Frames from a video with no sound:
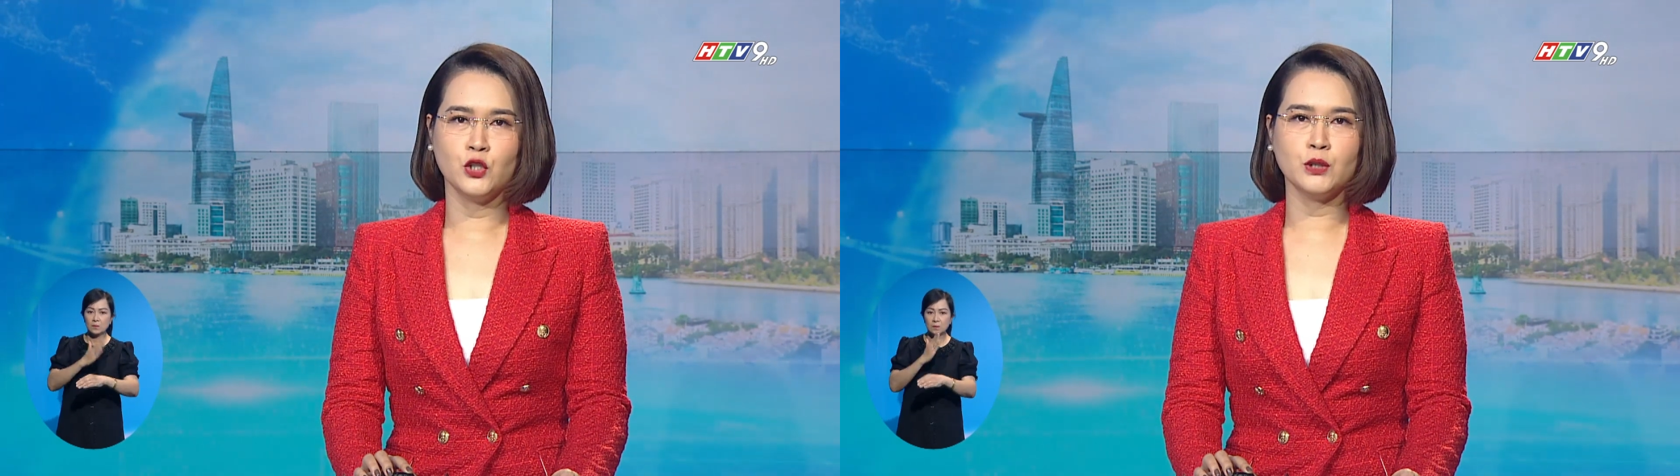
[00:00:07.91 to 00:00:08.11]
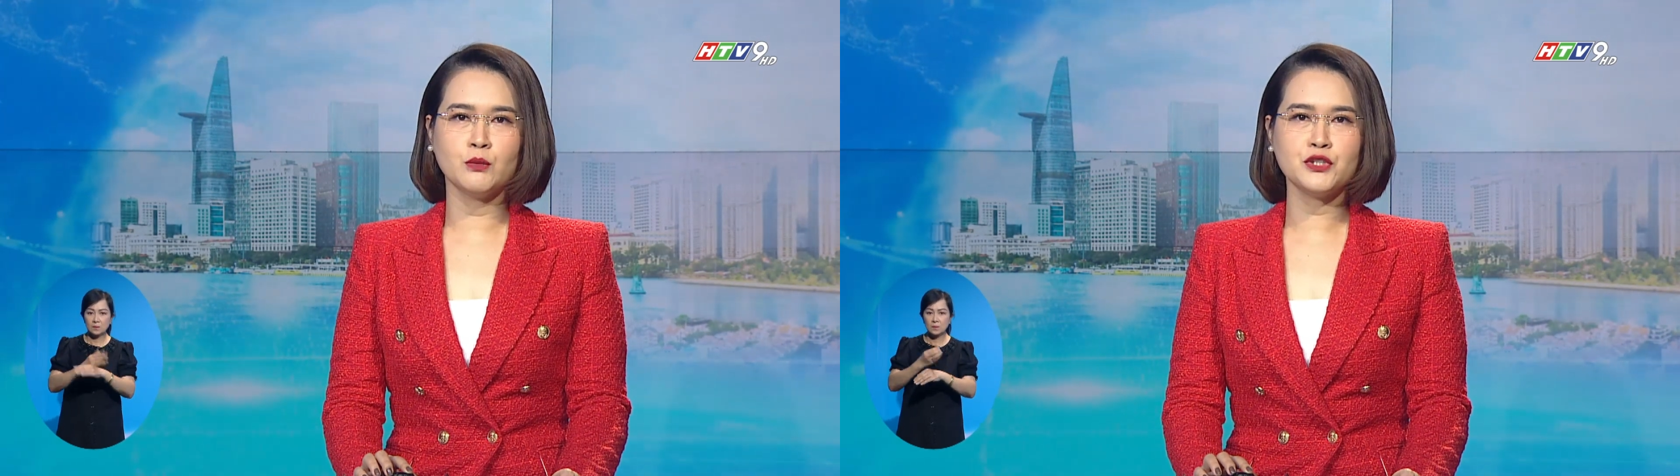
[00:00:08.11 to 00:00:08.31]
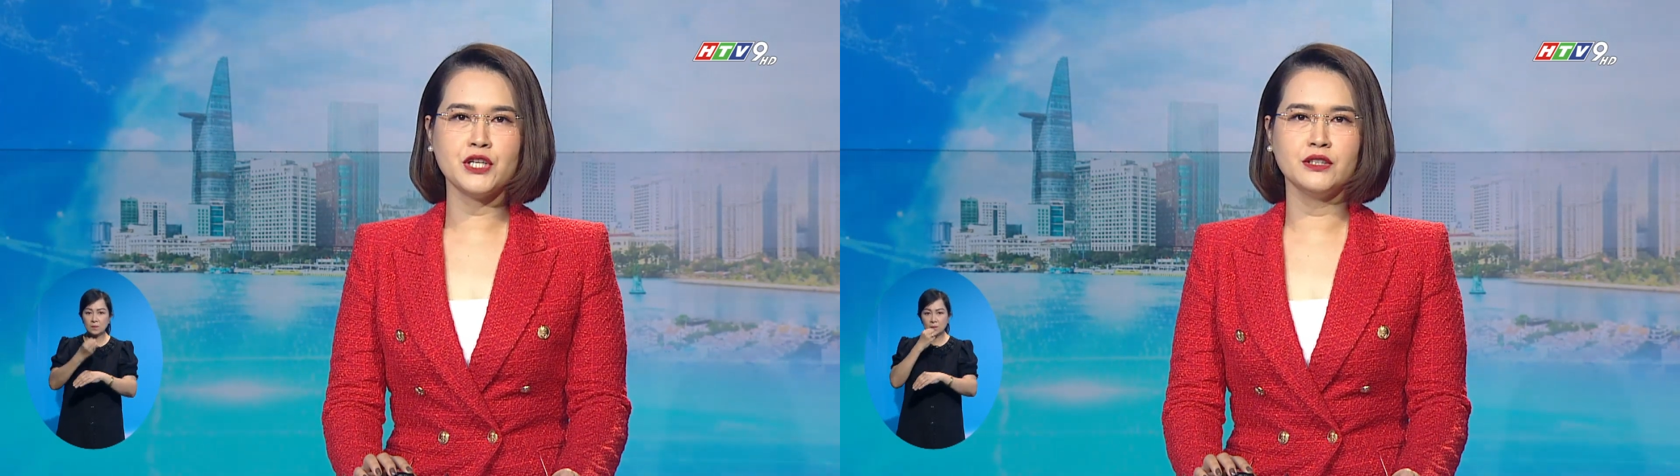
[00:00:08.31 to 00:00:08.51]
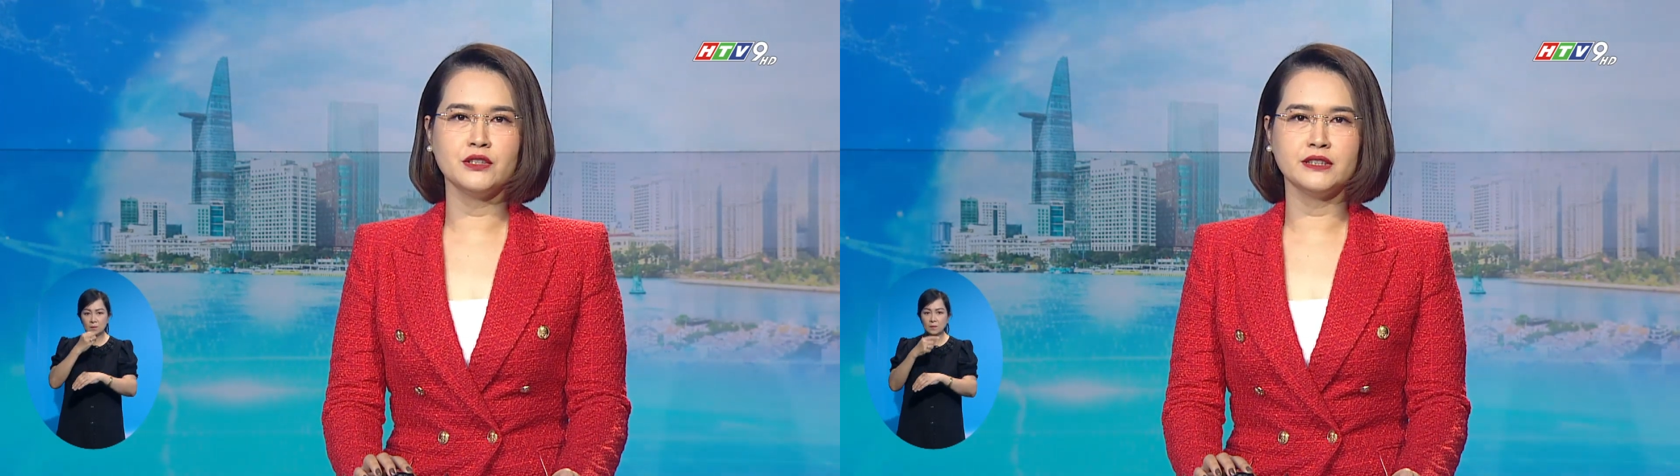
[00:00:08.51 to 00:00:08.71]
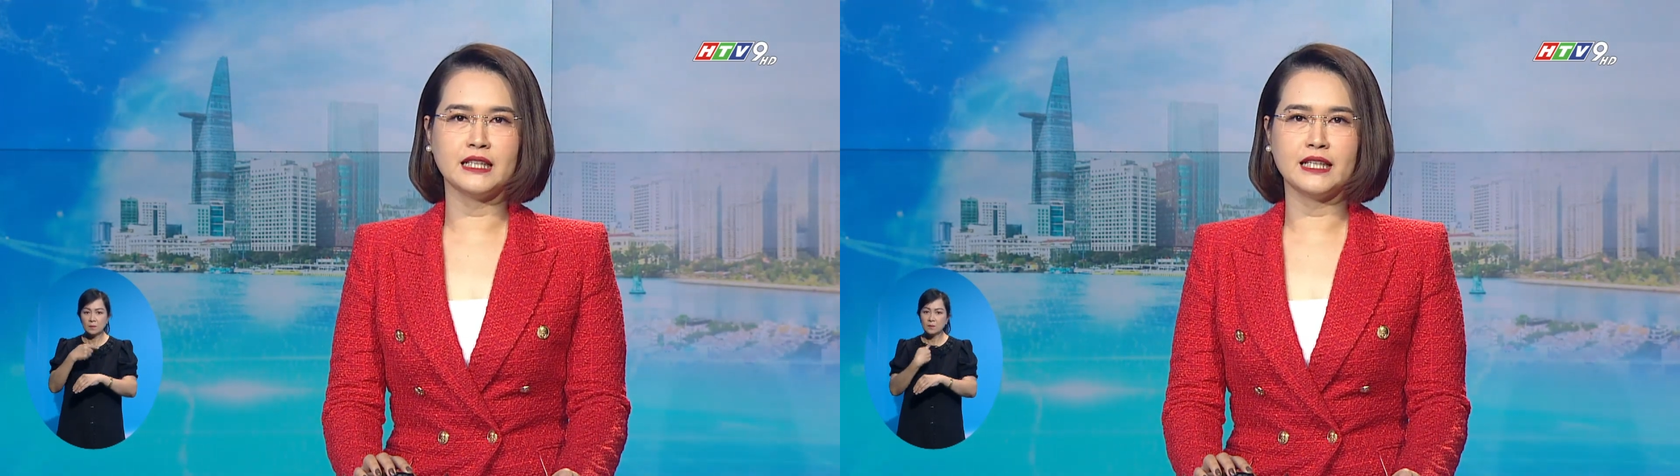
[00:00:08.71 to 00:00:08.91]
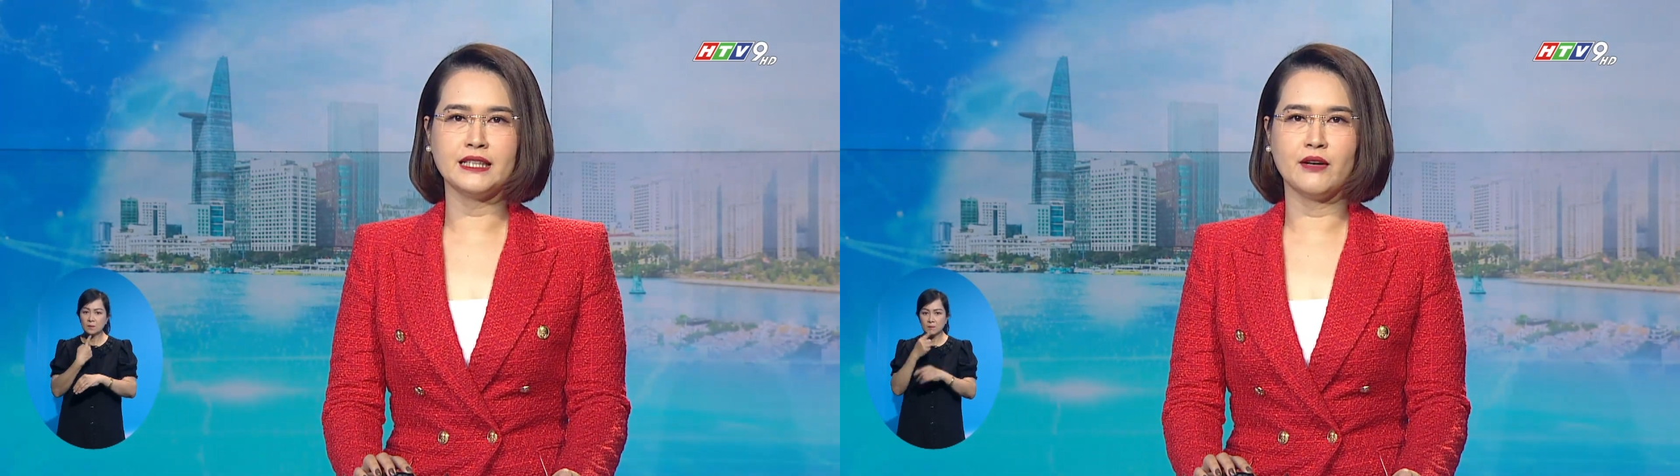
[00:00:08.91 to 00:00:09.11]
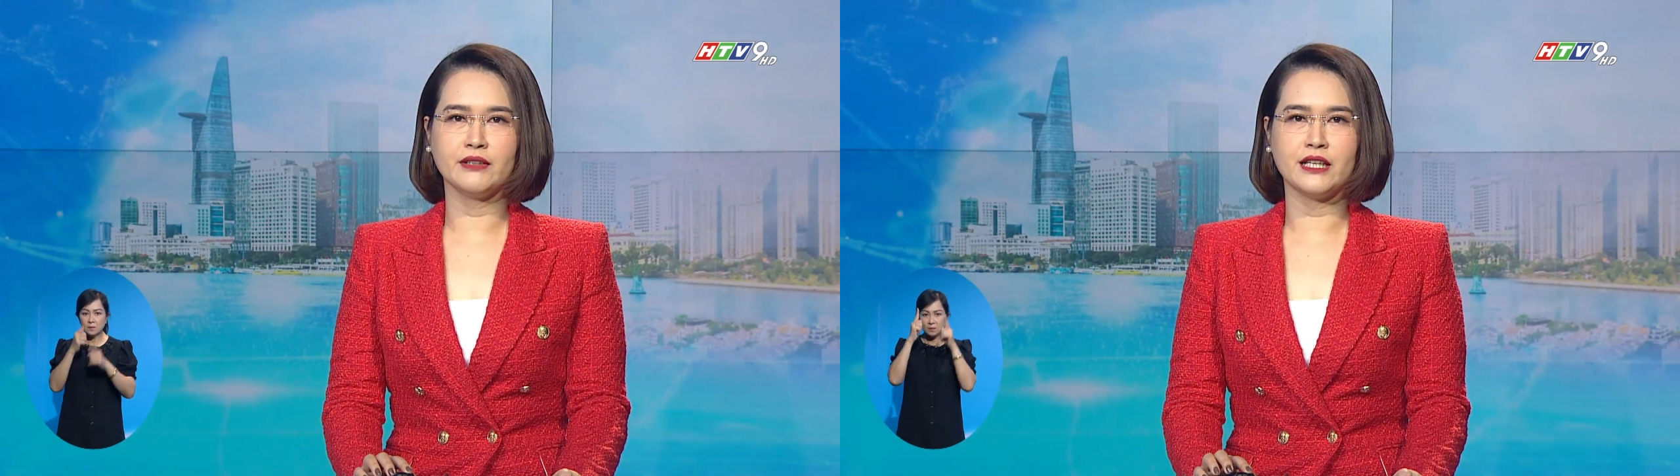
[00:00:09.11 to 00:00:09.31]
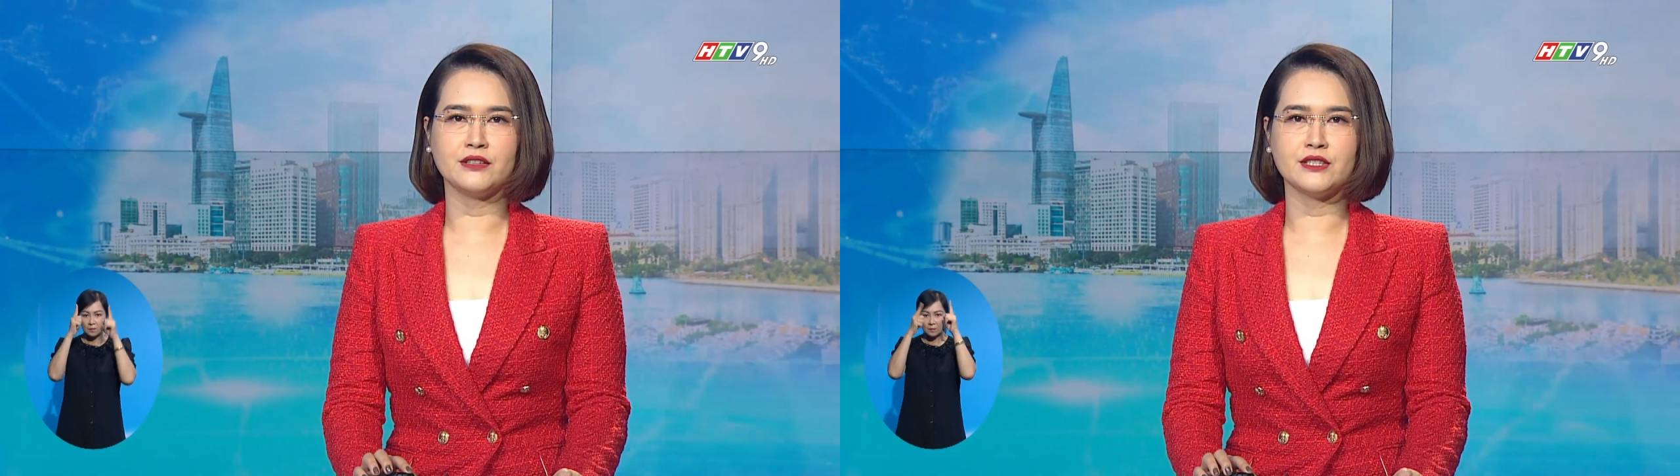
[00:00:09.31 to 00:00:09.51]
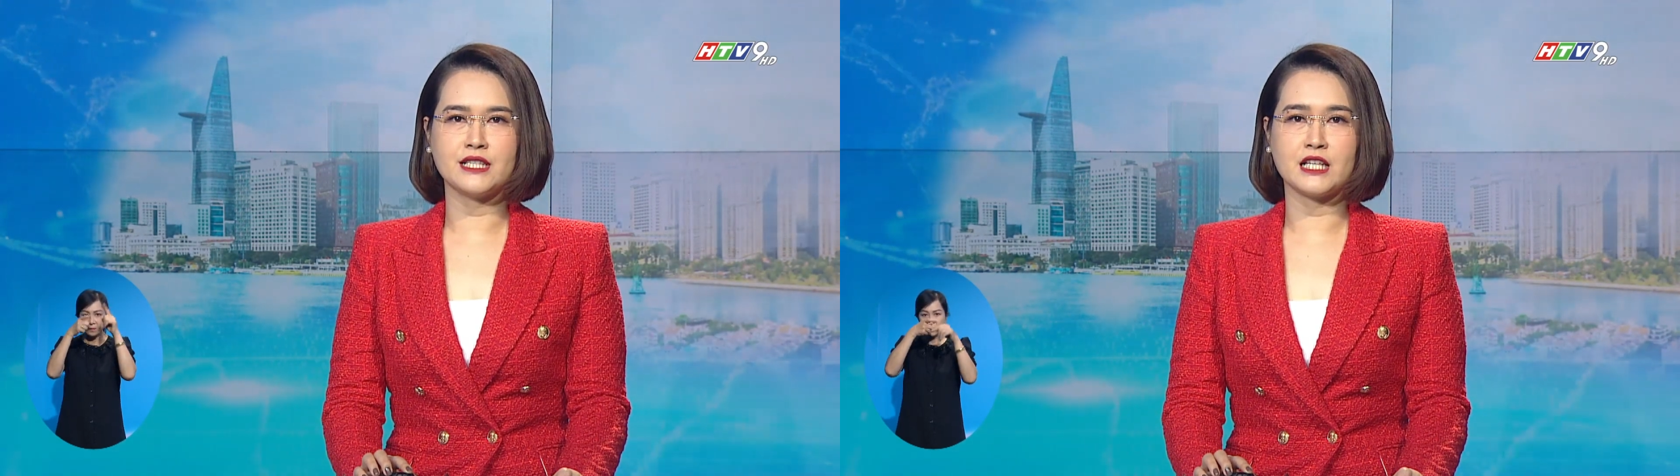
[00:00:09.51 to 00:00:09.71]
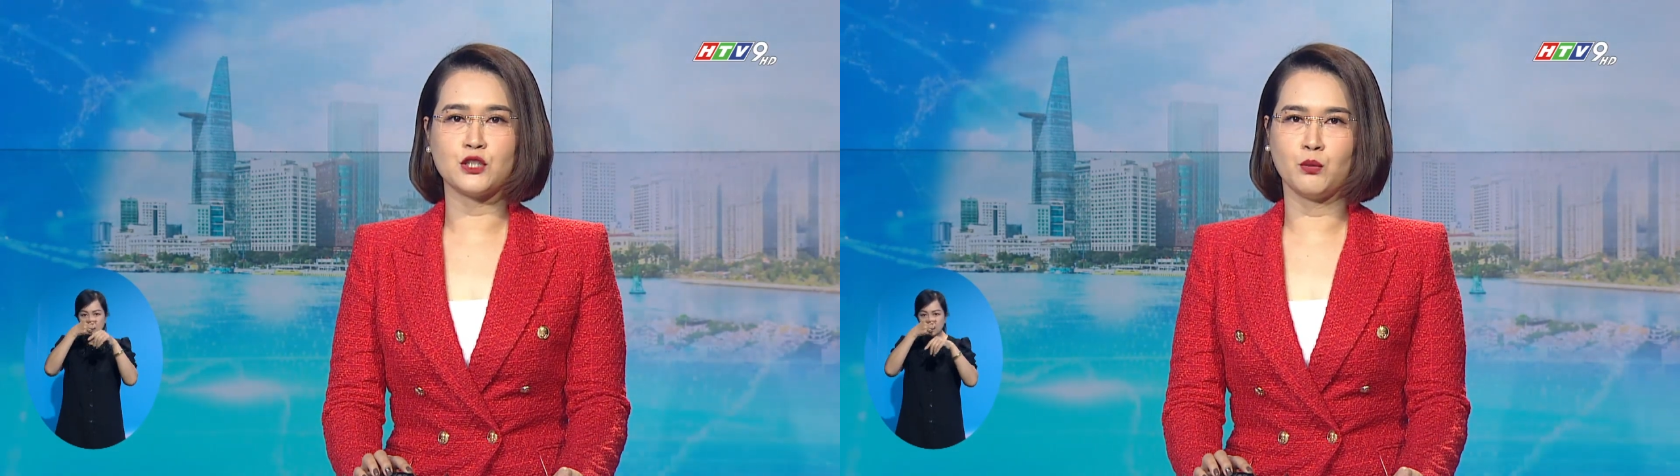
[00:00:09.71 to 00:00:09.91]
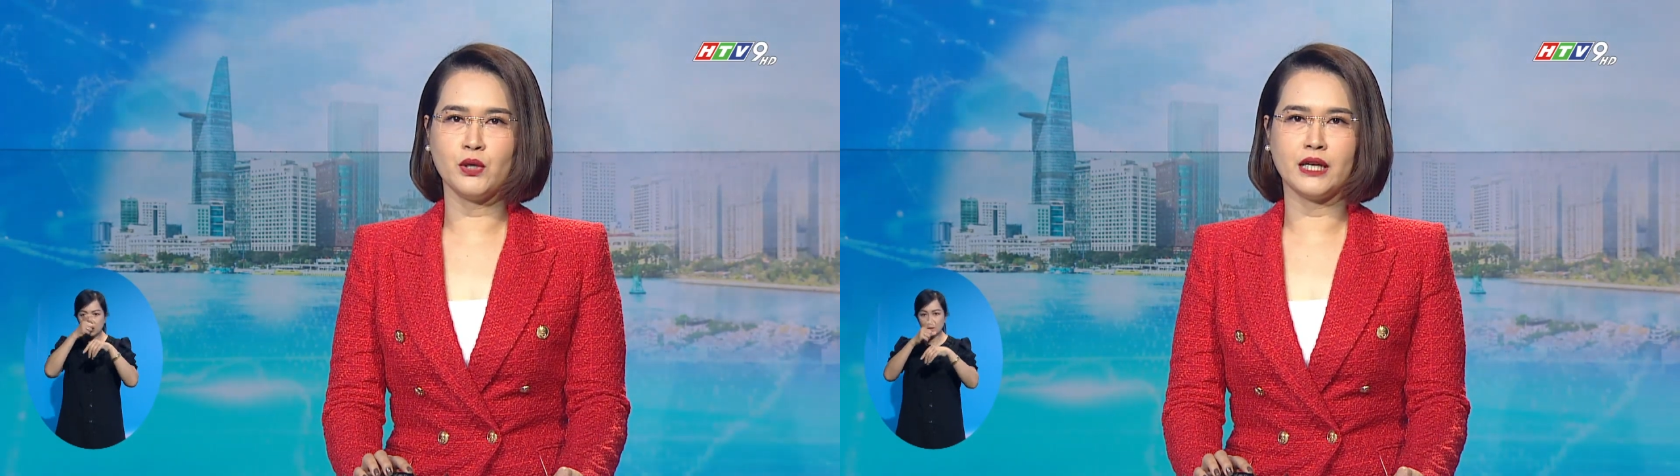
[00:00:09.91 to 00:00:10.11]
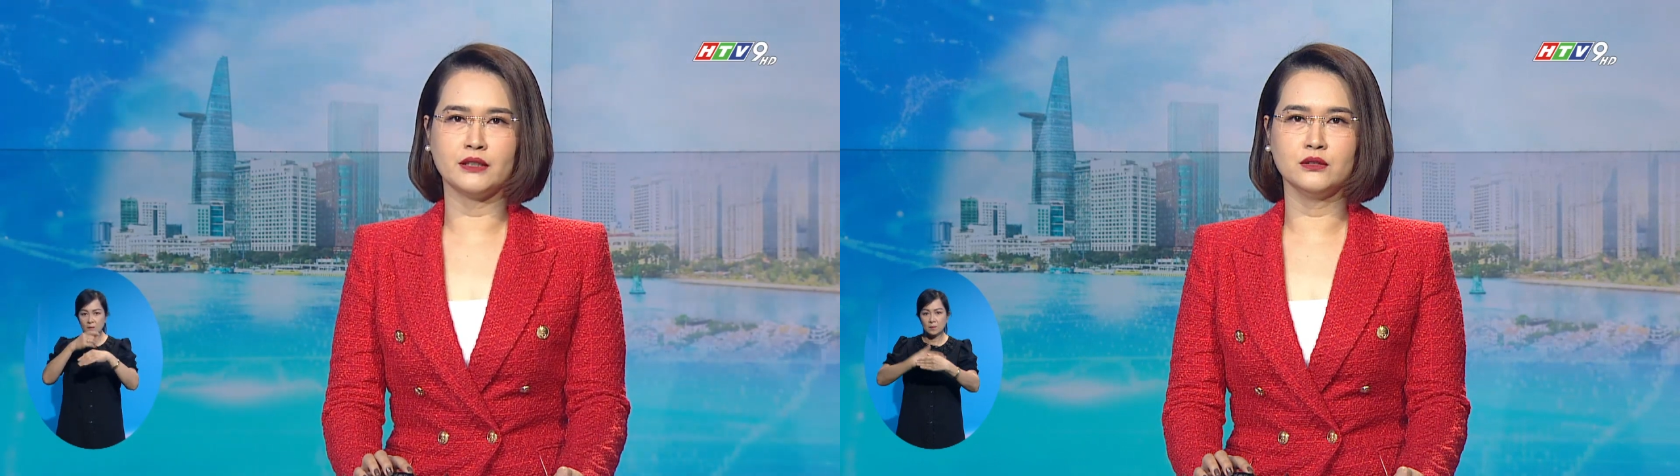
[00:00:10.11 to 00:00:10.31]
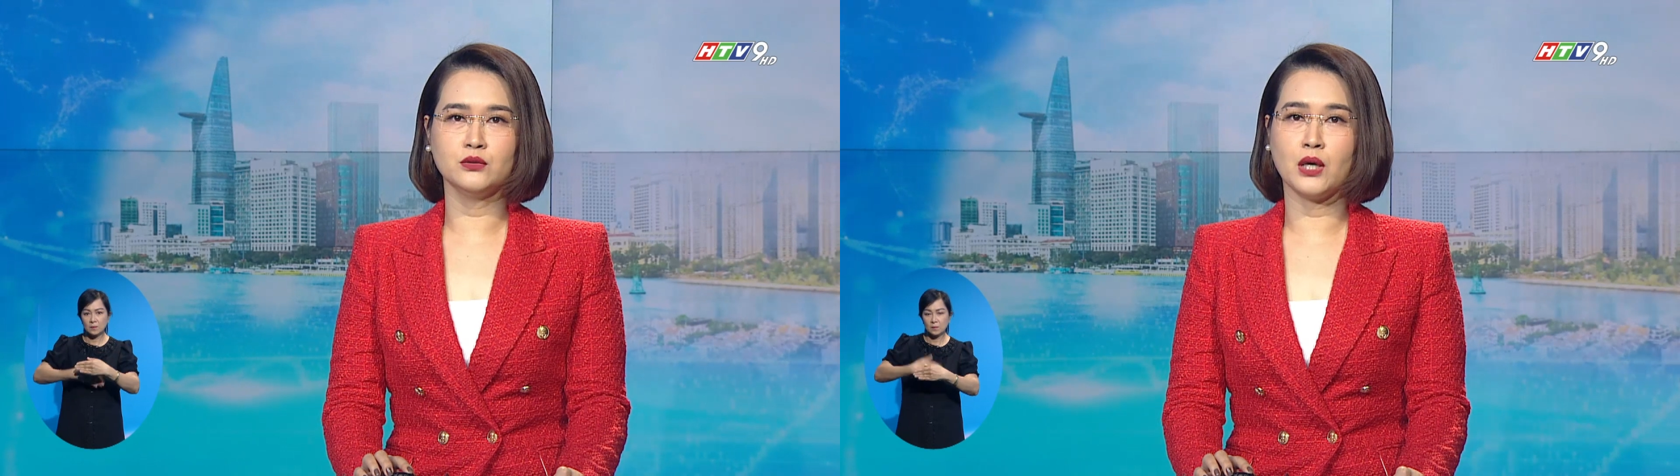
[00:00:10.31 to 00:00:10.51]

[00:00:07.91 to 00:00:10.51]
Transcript: Tuyên bố trên được nhà lãnh đạo Nga đưa ra trong bối cảnh